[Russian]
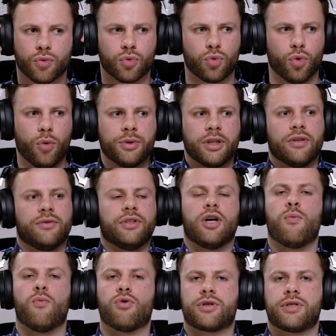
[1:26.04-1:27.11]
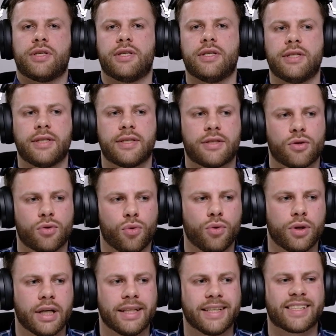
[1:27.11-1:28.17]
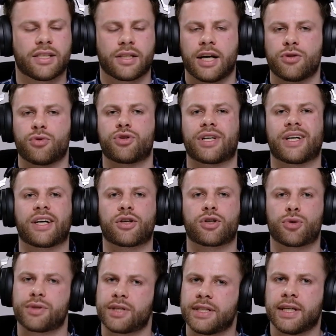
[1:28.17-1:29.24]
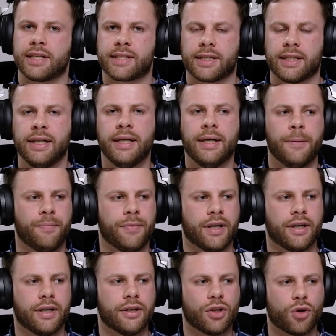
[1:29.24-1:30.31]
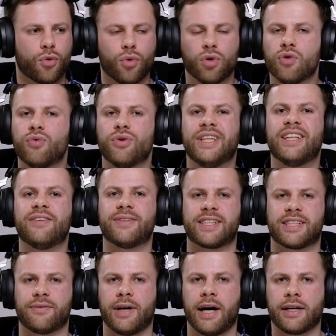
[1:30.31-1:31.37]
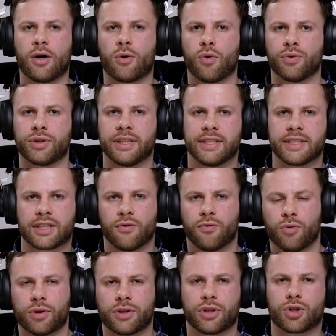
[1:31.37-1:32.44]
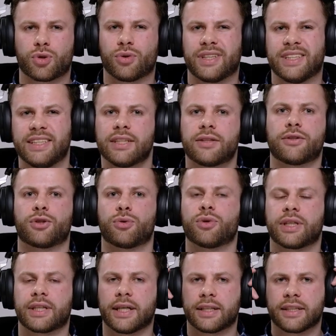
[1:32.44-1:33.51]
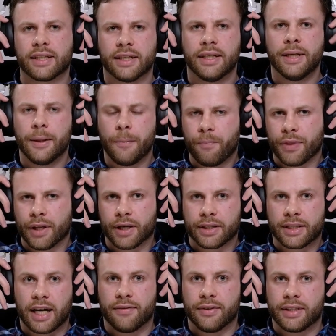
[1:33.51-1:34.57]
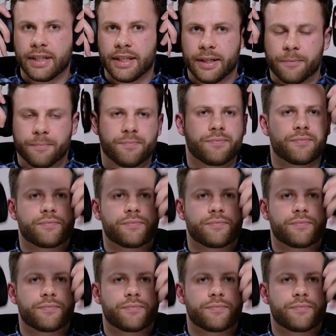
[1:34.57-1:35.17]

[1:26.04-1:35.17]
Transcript: удобные, в них можно сидеть долго, они сразу же хорошо садятся э, на голову, не вызывая какого-то дискомфорта, что где-то что-то как-то э, давит. И